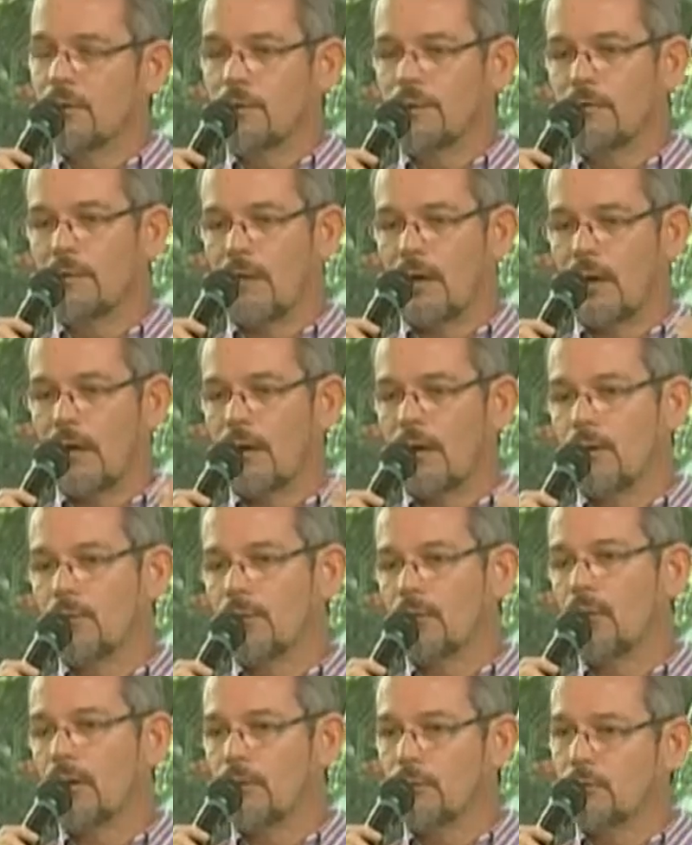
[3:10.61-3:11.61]
O, a,
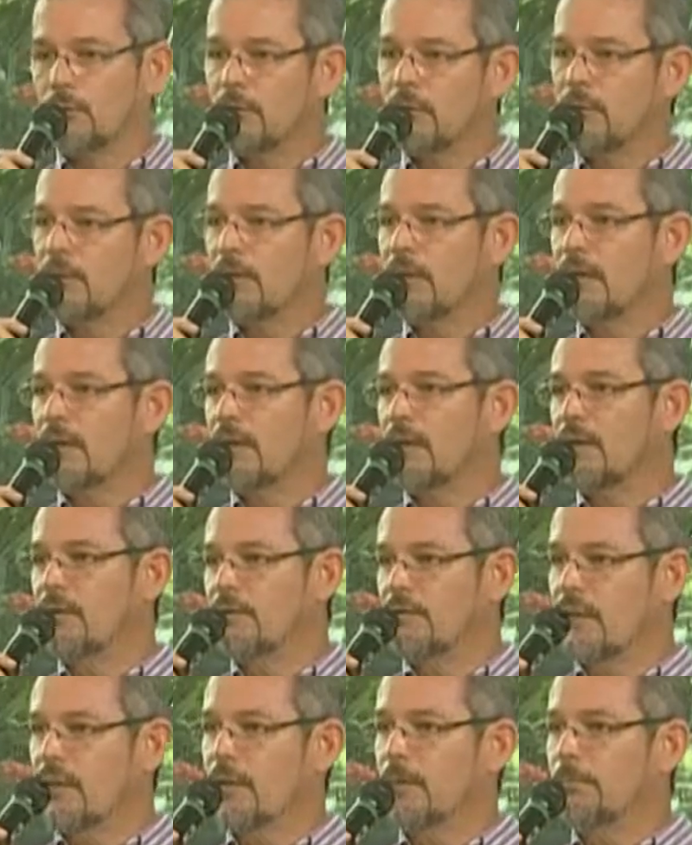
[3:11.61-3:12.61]
o aluno do SENAC ele
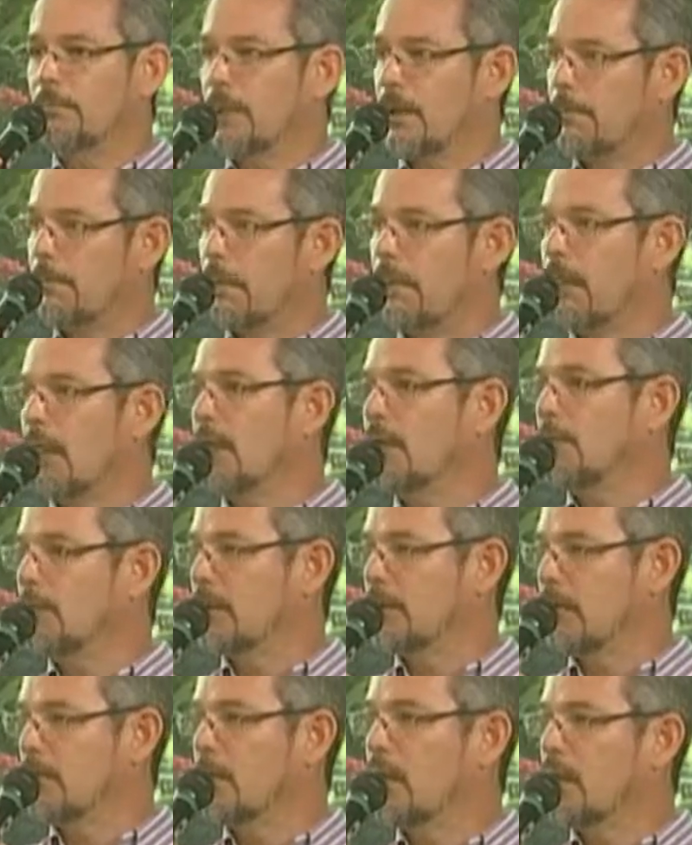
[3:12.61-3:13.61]
sai preparado
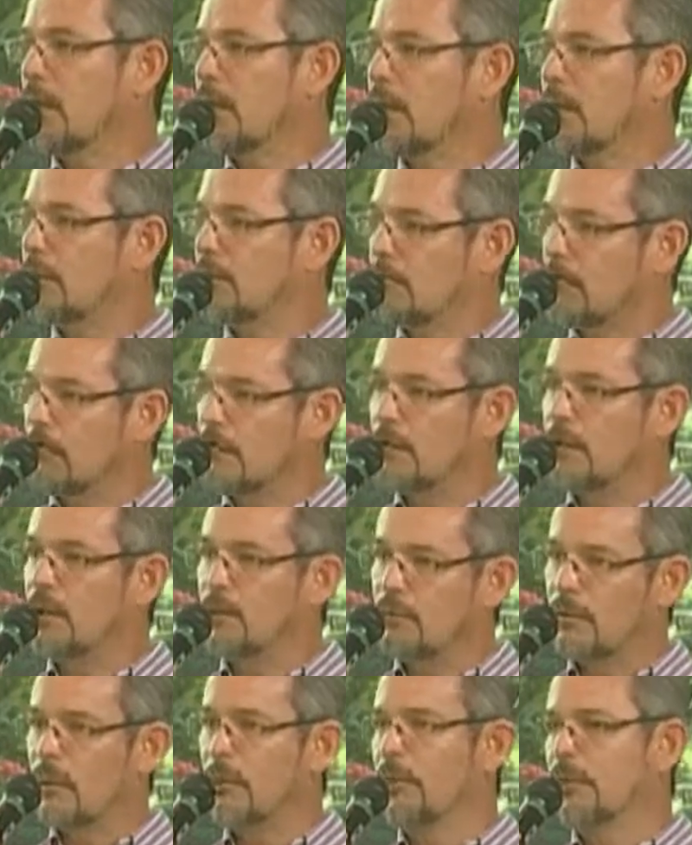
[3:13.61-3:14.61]
para trabalhar
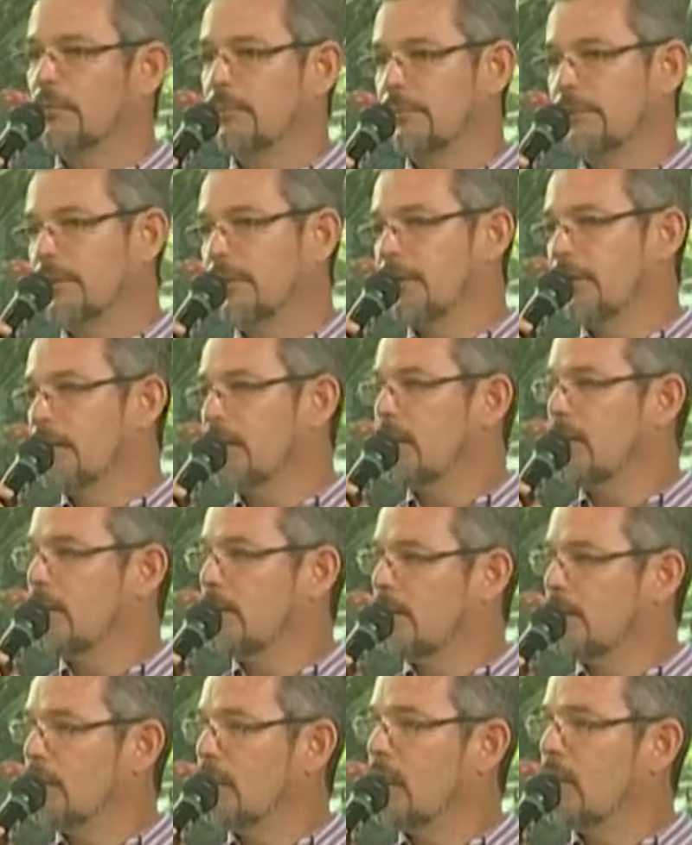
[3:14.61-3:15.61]
naquilo que ele, que
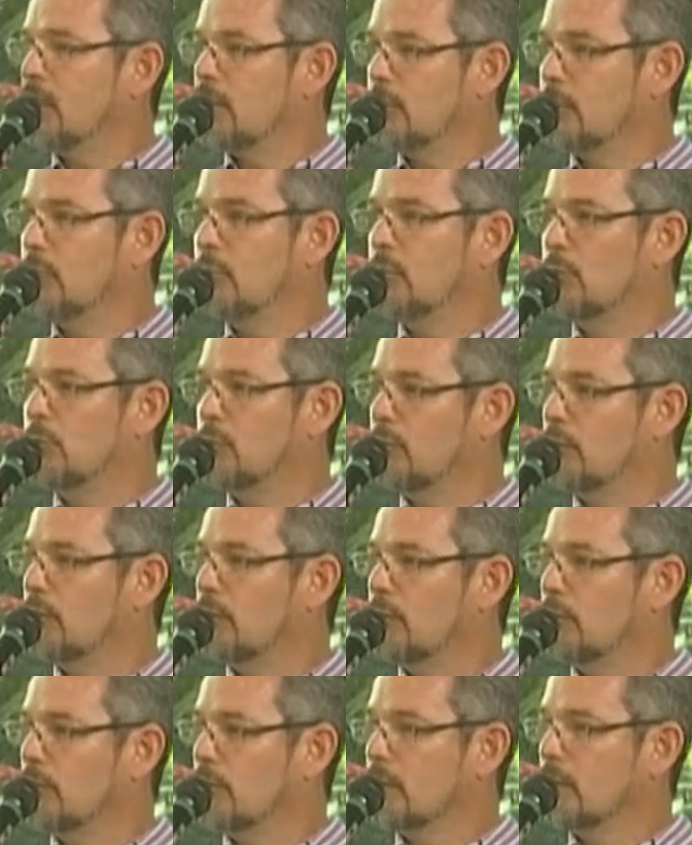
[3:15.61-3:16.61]
ele realizou no
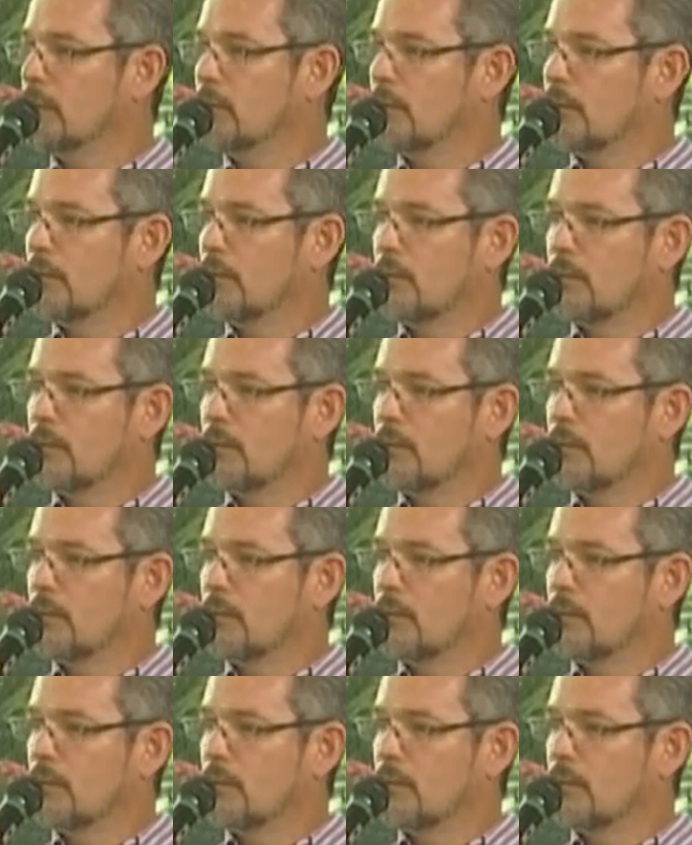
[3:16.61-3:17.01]
curso. Ô Glauco,